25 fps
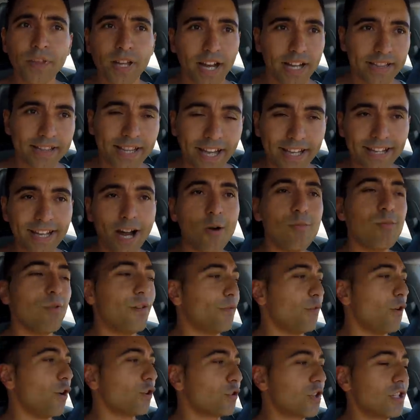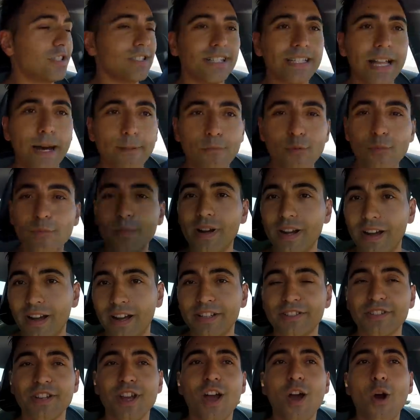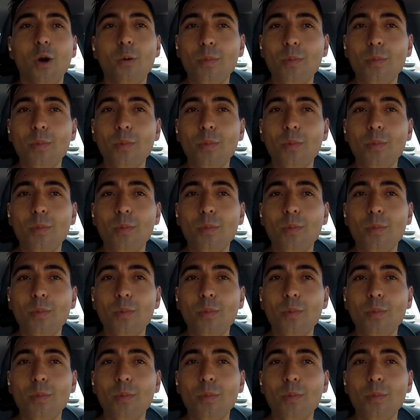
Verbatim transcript: Até dá uma foto, ele a dar-me umas,